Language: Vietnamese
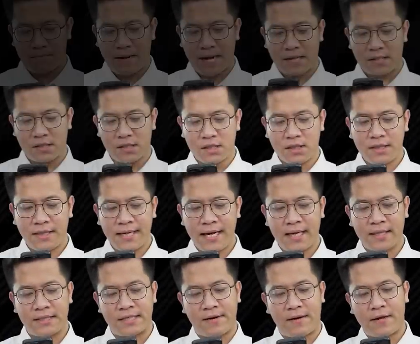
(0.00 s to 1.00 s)
Bạn Sứ
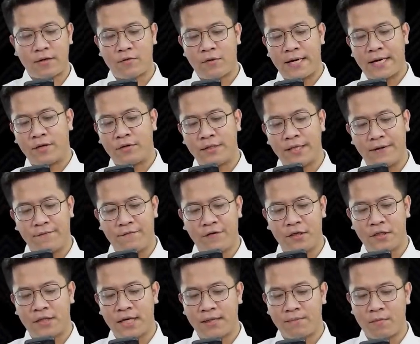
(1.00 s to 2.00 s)
Thiên, chào anh Quân, anh có thể
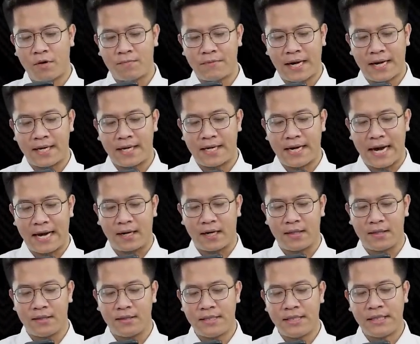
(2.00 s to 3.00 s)
phân tích bóng đá hiện đại
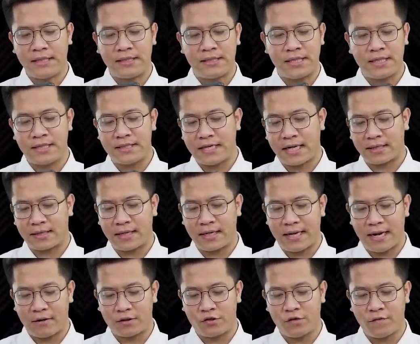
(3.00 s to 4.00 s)
gần như ít sinh ra tiền
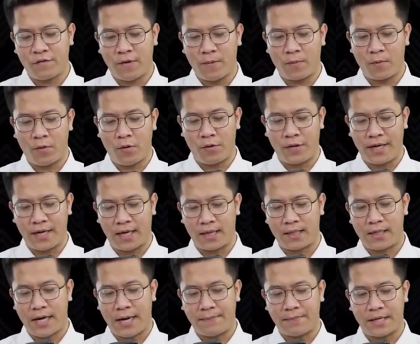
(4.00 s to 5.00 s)
đạo trung phong cổ điển,
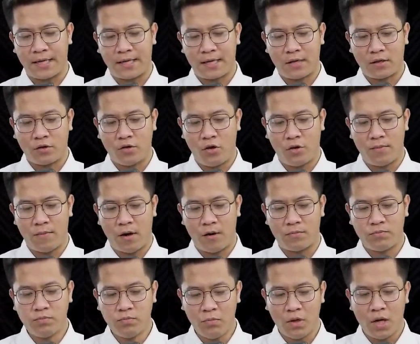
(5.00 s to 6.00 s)
nhưng em thấy các đội
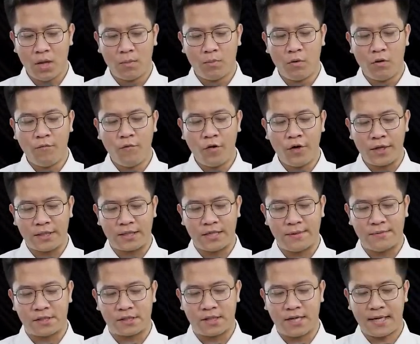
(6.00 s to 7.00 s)
bóng muốn vô địch
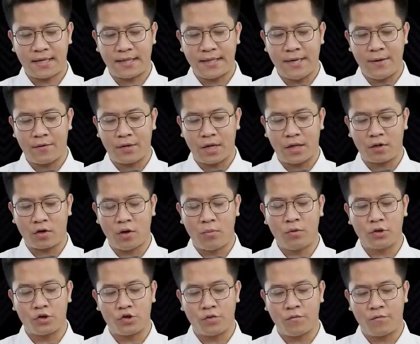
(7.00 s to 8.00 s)
Champions League đều cần có
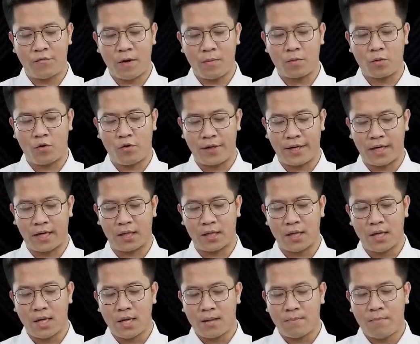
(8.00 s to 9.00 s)
một trung phong cổ điển.
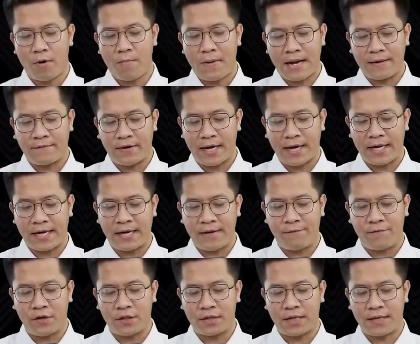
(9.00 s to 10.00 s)
Mong anh và
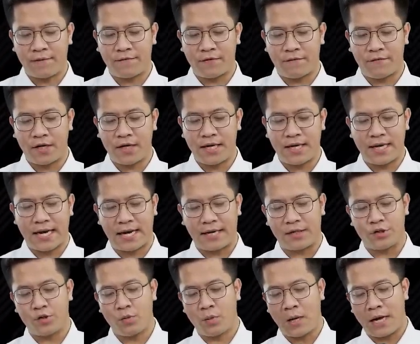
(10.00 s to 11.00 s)
ekip phân tích về vấn đề này.
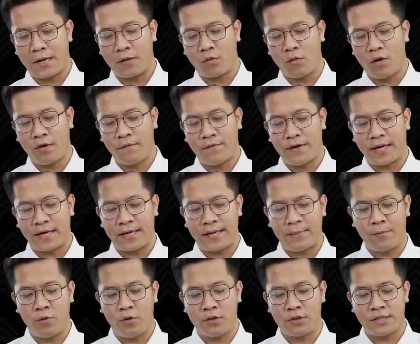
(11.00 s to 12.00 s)
Chúc anh Quân và
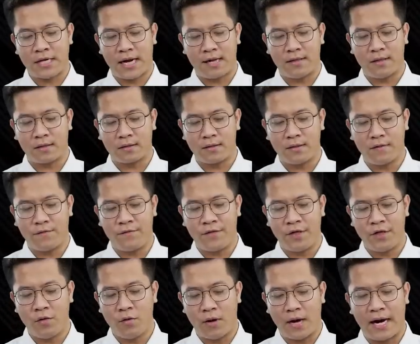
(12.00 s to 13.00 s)
ekip luôn ra được những
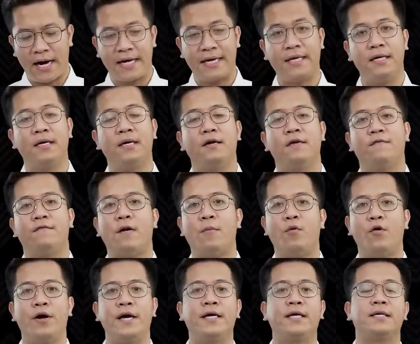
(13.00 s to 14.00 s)
video hay và
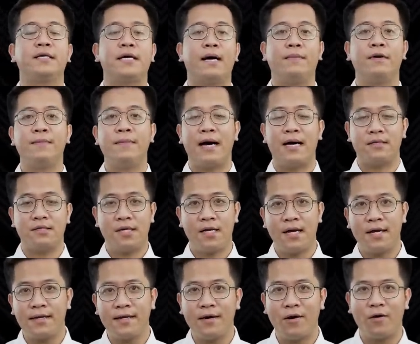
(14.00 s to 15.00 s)
bổ ích. Cảm ơn bạn rất
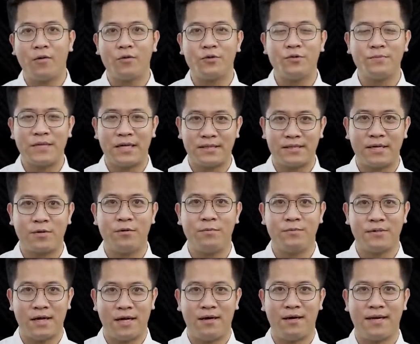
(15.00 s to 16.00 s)
là nhiều, chúng ta sẽ
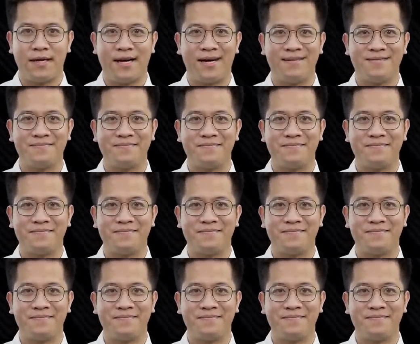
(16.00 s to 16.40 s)
cùng trả lời nhé.